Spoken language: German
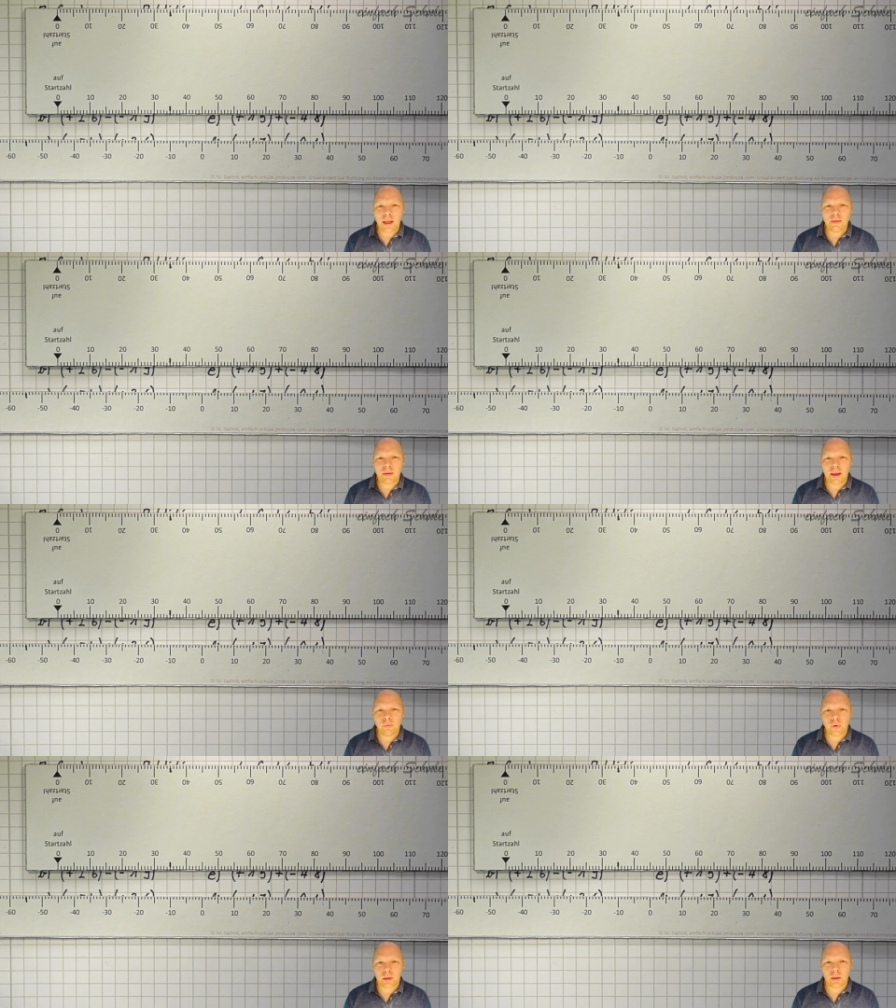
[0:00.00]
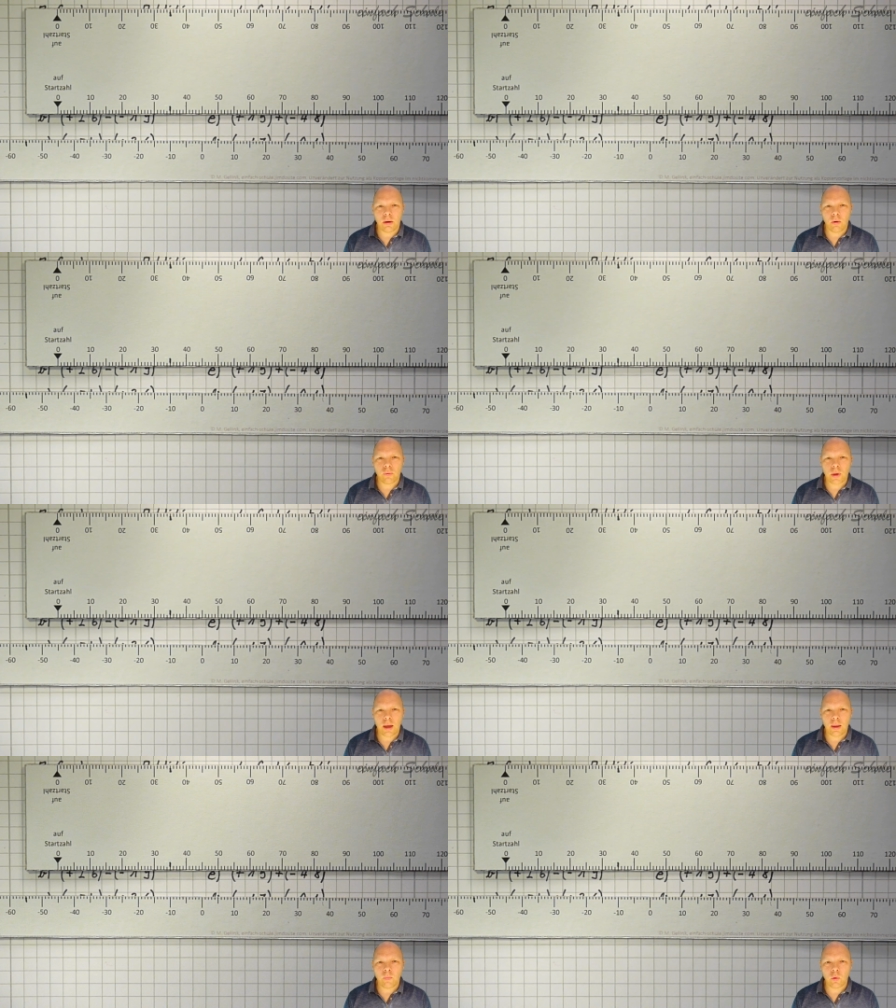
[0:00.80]
ganz einfach die
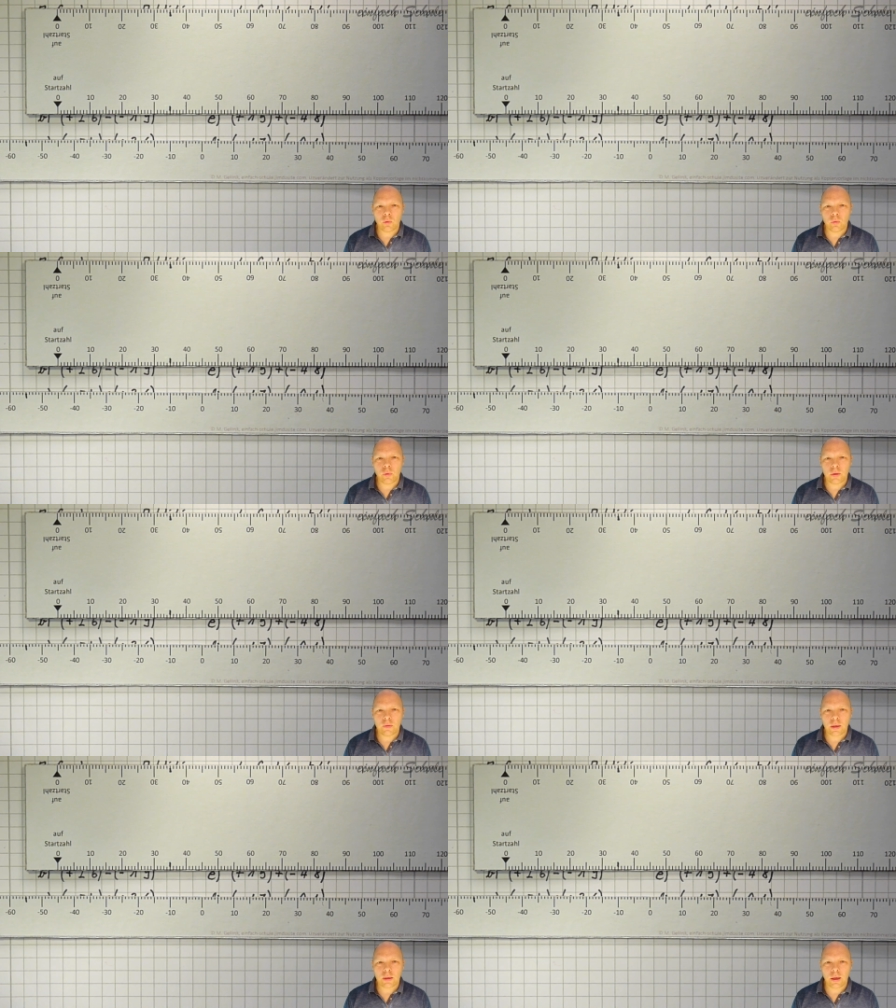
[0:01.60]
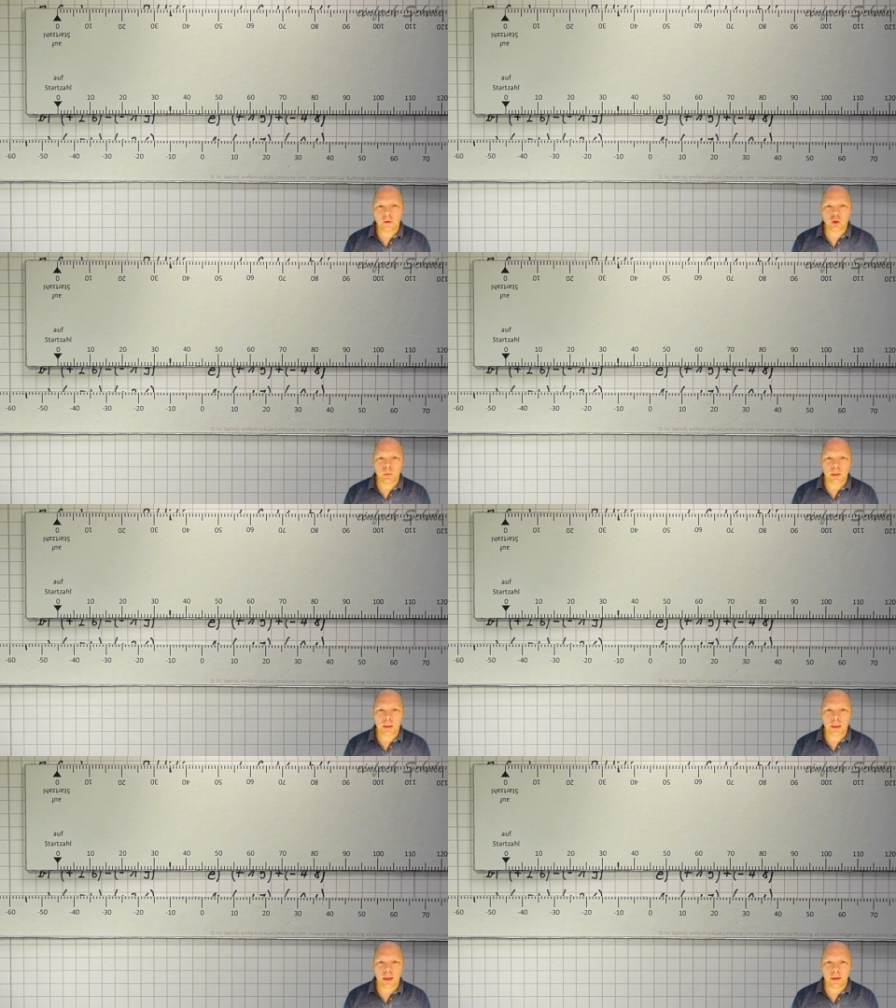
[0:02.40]
Aufgaben und du wirst dann keine
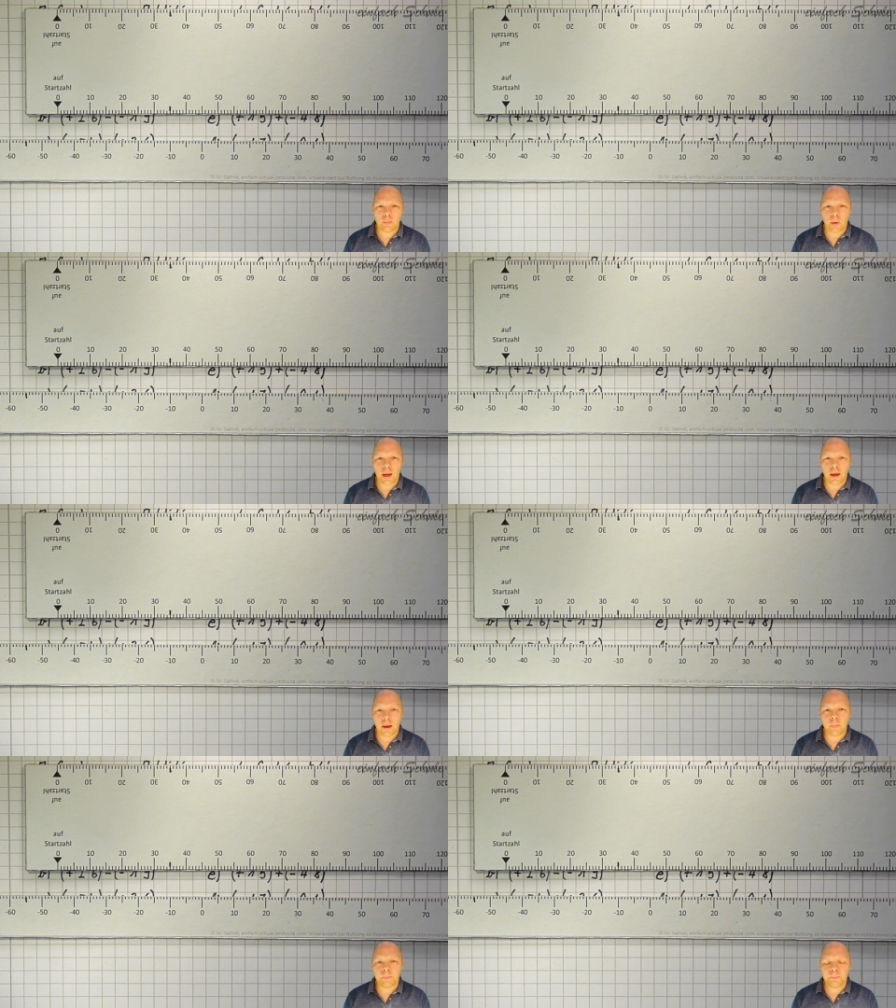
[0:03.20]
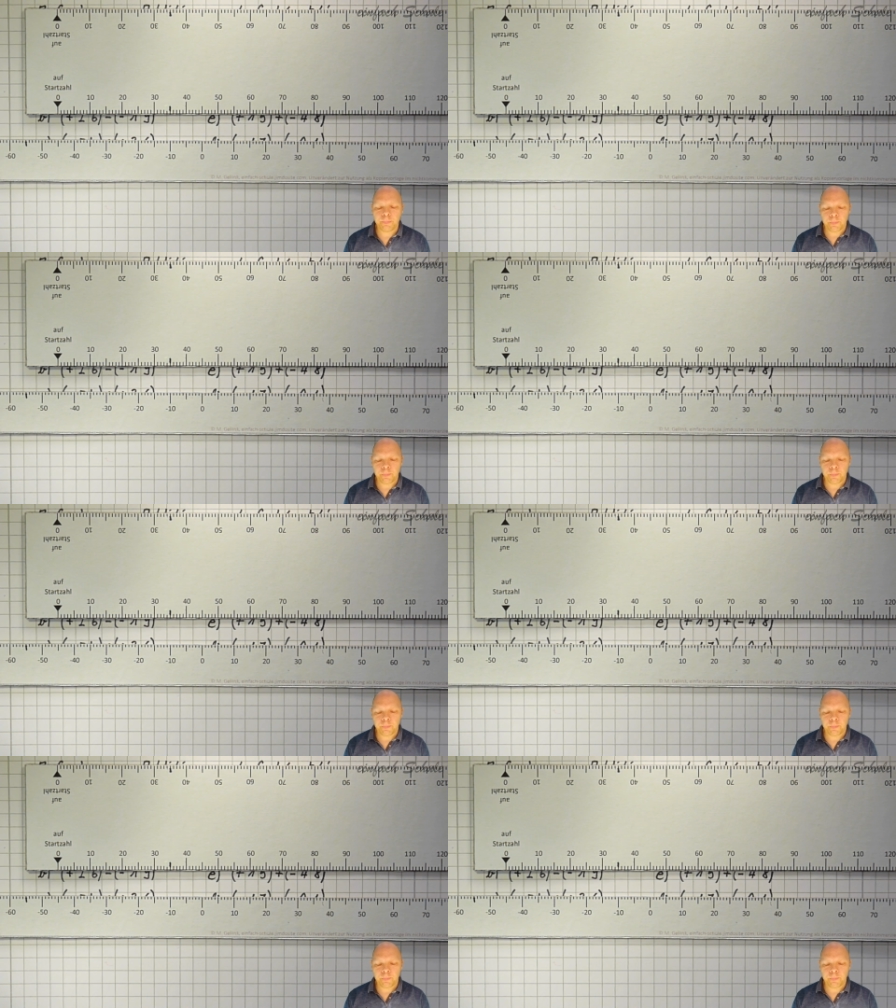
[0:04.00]
Schwierigkeiten mehr haben.